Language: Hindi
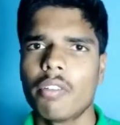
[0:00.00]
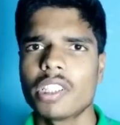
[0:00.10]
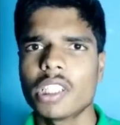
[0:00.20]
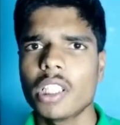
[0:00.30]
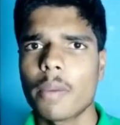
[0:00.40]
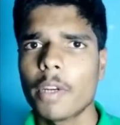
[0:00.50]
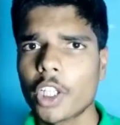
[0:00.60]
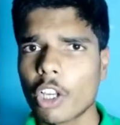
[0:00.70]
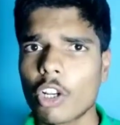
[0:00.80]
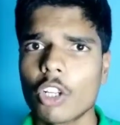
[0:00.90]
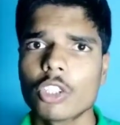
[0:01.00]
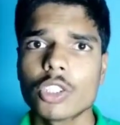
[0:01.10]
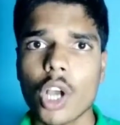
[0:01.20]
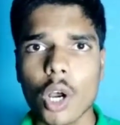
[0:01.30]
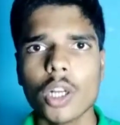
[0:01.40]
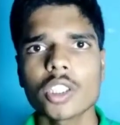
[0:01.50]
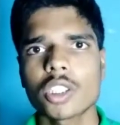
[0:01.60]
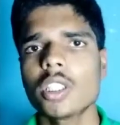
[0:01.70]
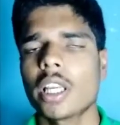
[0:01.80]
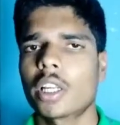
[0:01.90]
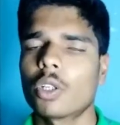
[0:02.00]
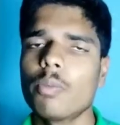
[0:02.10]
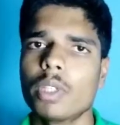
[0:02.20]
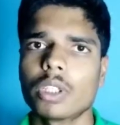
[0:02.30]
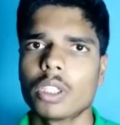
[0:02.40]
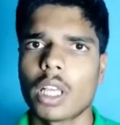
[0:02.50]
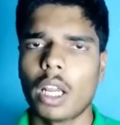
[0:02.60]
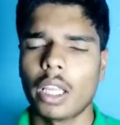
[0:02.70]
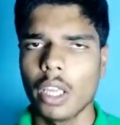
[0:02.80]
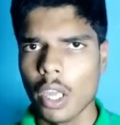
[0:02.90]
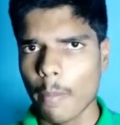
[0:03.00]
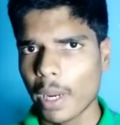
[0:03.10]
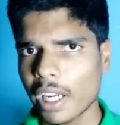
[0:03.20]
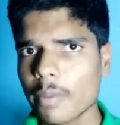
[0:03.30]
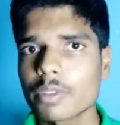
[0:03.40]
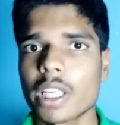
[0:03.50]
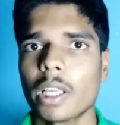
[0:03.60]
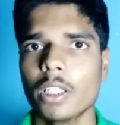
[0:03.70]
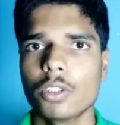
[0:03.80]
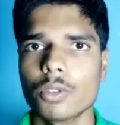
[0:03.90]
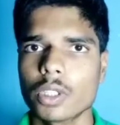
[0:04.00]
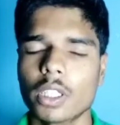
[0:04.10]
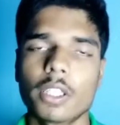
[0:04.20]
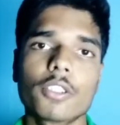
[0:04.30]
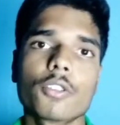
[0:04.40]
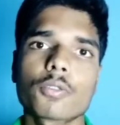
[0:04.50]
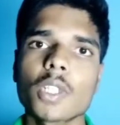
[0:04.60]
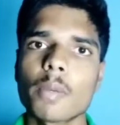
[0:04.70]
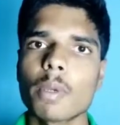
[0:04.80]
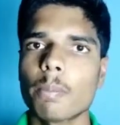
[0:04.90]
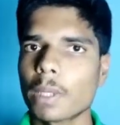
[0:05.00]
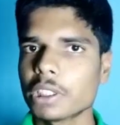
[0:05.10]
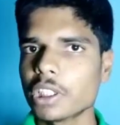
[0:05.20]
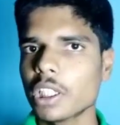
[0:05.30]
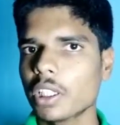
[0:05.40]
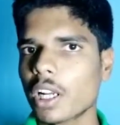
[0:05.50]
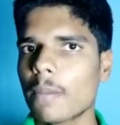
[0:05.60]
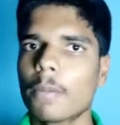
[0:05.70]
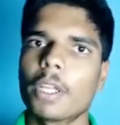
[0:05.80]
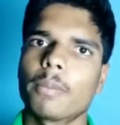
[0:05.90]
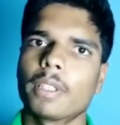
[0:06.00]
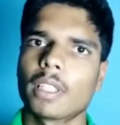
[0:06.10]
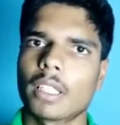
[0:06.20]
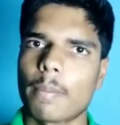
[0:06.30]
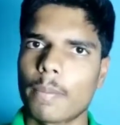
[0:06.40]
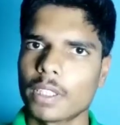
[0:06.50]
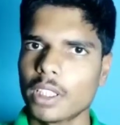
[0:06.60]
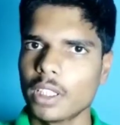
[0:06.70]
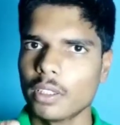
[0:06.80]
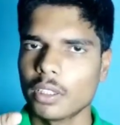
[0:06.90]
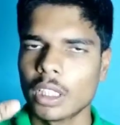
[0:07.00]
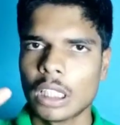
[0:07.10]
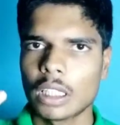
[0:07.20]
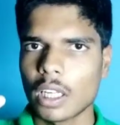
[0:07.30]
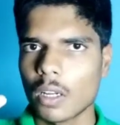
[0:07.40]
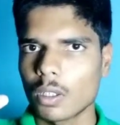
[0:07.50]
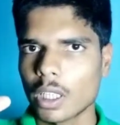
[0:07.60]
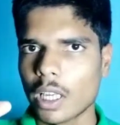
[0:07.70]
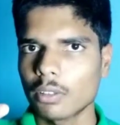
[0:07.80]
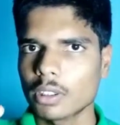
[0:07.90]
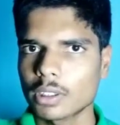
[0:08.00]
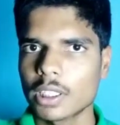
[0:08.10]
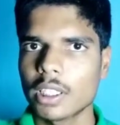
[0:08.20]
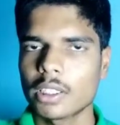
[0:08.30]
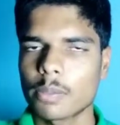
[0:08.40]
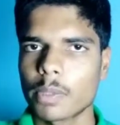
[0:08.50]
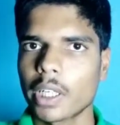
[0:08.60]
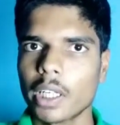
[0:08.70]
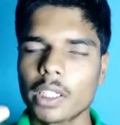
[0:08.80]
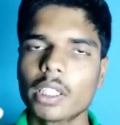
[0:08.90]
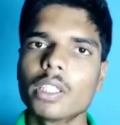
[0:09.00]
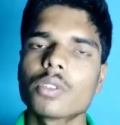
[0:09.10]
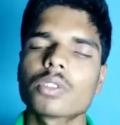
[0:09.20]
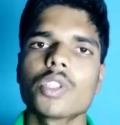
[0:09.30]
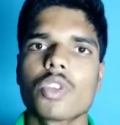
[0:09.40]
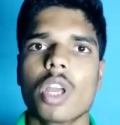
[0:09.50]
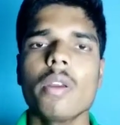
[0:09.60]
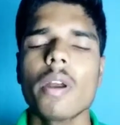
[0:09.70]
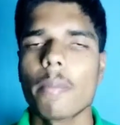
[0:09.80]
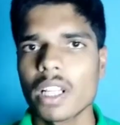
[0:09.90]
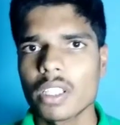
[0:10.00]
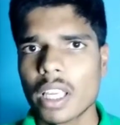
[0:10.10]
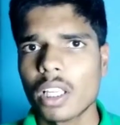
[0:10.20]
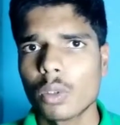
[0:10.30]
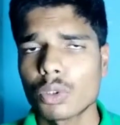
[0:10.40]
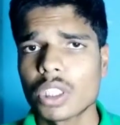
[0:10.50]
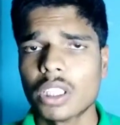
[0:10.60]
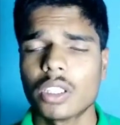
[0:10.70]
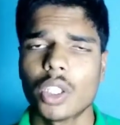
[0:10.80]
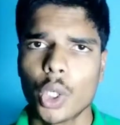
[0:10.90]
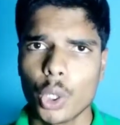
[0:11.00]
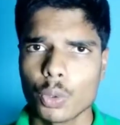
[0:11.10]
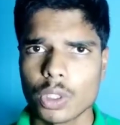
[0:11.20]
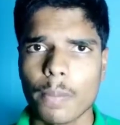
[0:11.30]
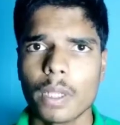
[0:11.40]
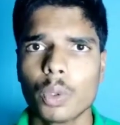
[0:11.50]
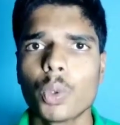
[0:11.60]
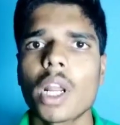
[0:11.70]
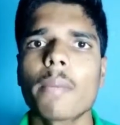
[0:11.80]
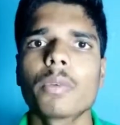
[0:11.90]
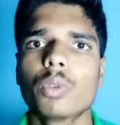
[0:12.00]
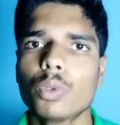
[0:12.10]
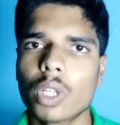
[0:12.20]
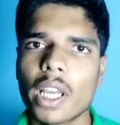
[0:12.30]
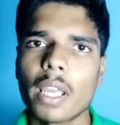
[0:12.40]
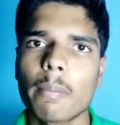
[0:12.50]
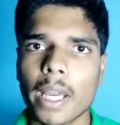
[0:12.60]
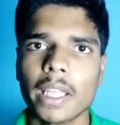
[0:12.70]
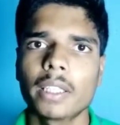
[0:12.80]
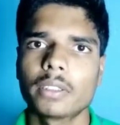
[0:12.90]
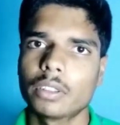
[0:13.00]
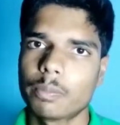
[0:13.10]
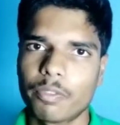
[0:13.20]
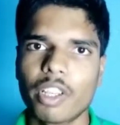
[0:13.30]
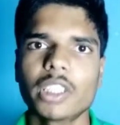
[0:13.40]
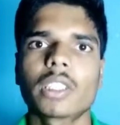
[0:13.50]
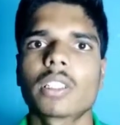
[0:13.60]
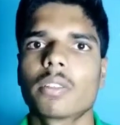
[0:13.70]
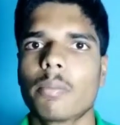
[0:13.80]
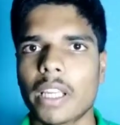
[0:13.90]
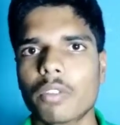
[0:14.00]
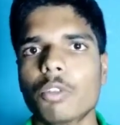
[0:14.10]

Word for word: वैसे ही हमें टेक्नोलॉजी और अच्छी देखने को मिलती जा रही है पहले हम साइकिल्स यूज़ करते थे उसमें हमें पंजे की तरह ब्रेक मिलते थे पंजे की तरह और टायर को इस तरीके से पकड़ लेते थे उससे जो है हमारी साइकिल रुक जाती थी उसके बाद लूना लूना ही बाइक फर्स्ट बाइक